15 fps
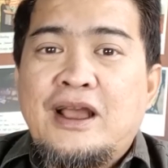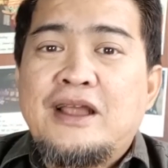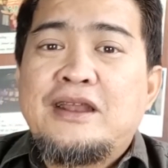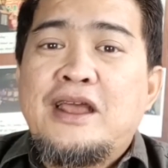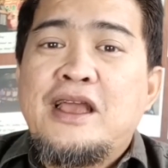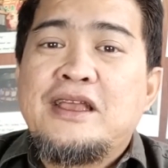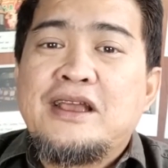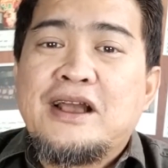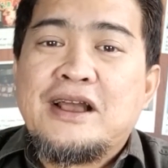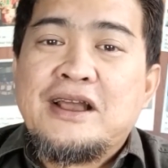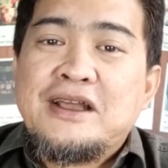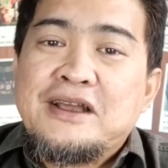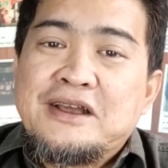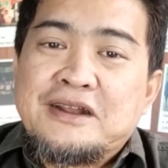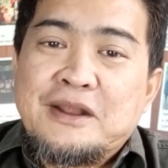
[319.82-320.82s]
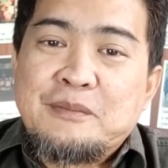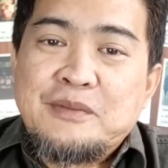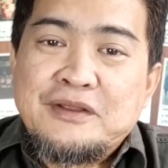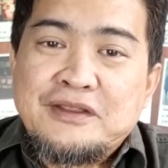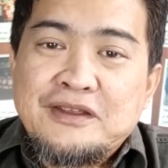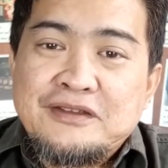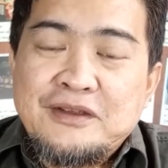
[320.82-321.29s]
Ada yang
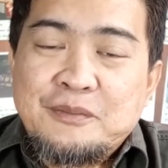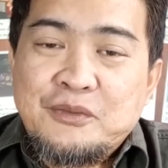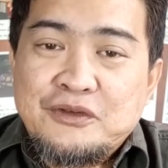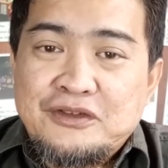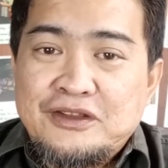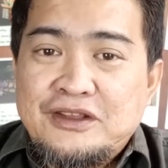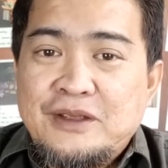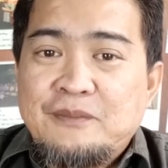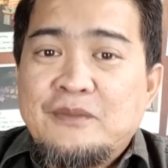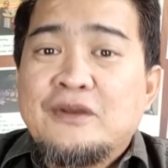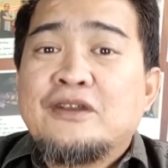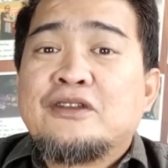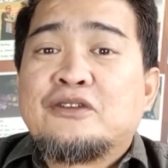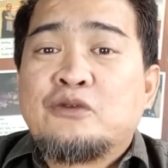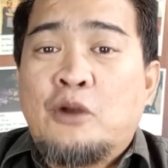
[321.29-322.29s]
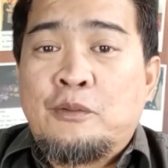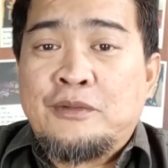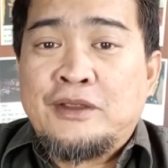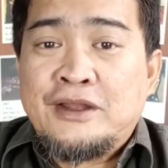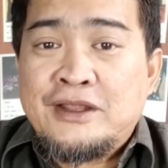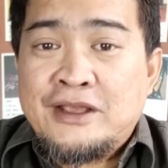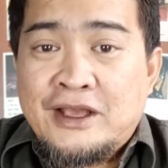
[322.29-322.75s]
rapid testnya positif,
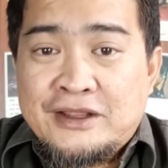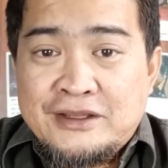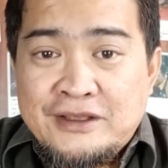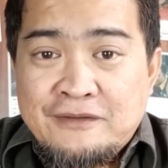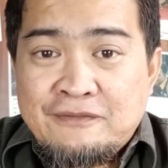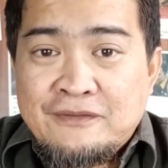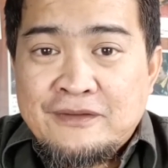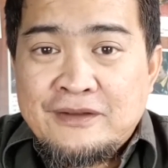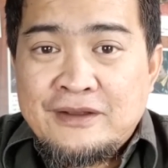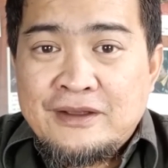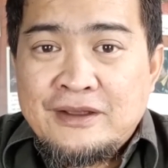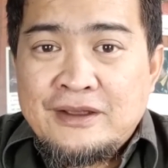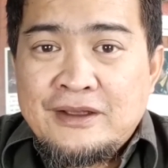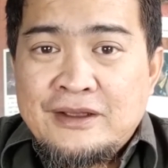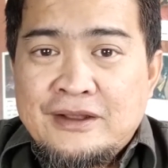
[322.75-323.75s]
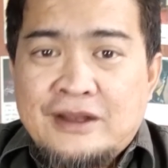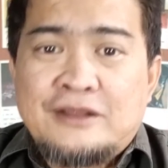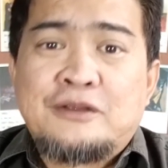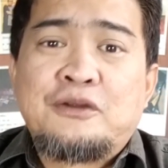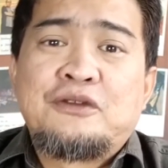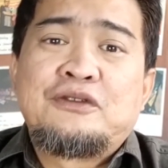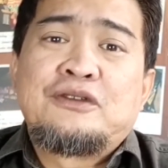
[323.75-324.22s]
swabnya negatif. Nah
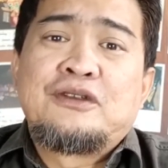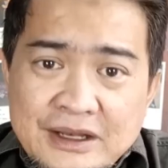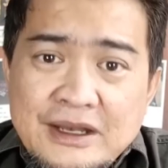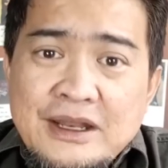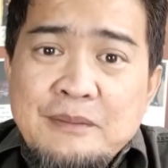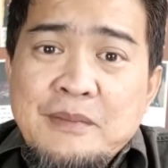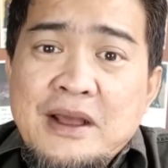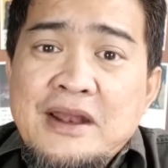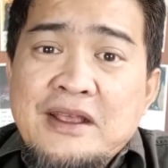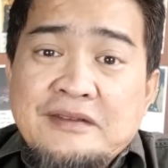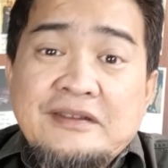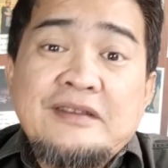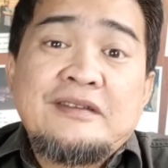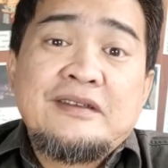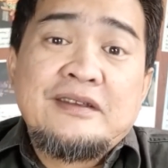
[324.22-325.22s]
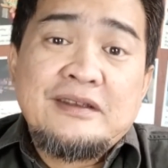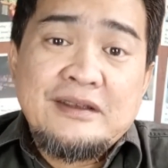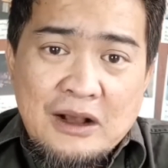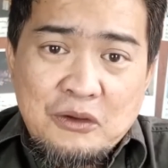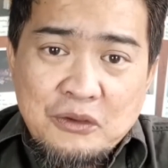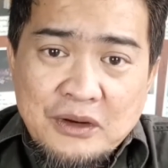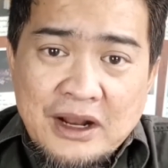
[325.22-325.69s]
terus di mana sisi
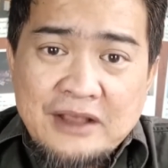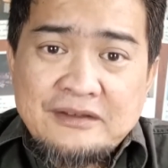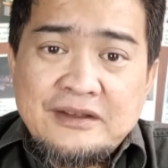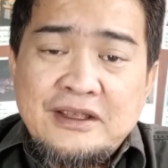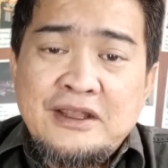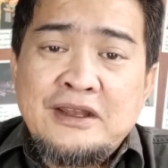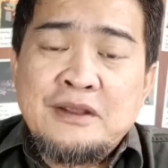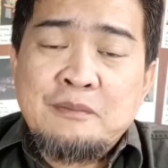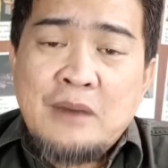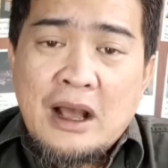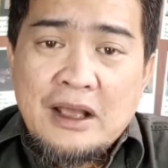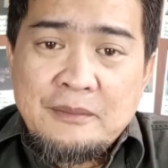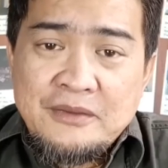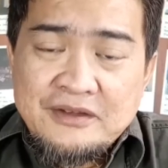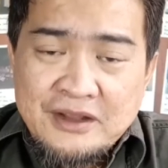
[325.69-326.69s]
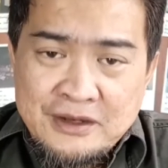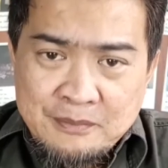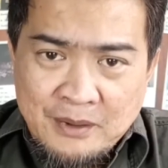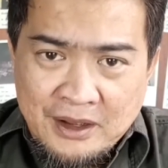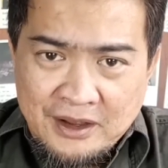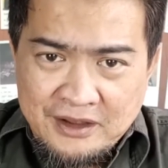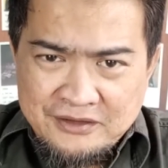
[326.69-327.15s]
akurasi ini bisa
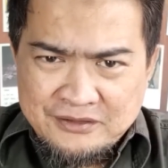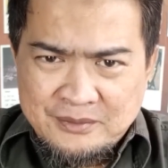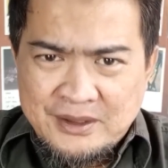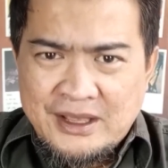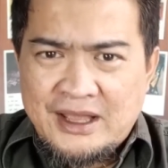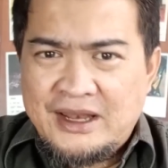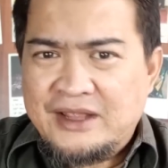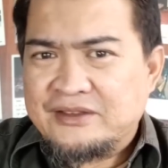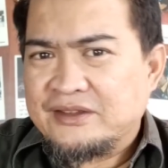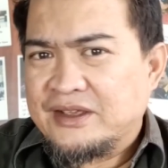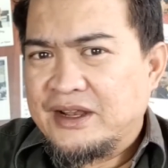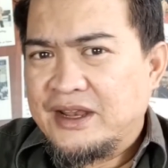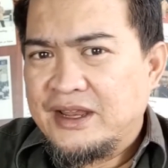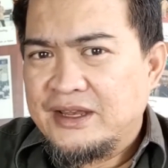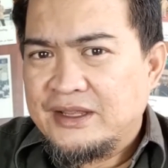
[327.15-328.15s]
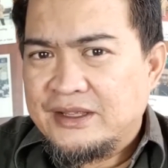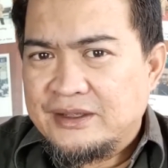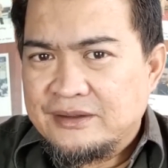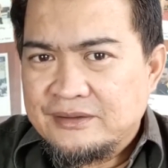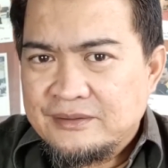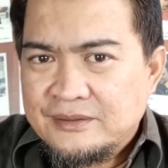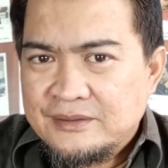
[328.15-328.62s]
dipakai sebagai alat screening?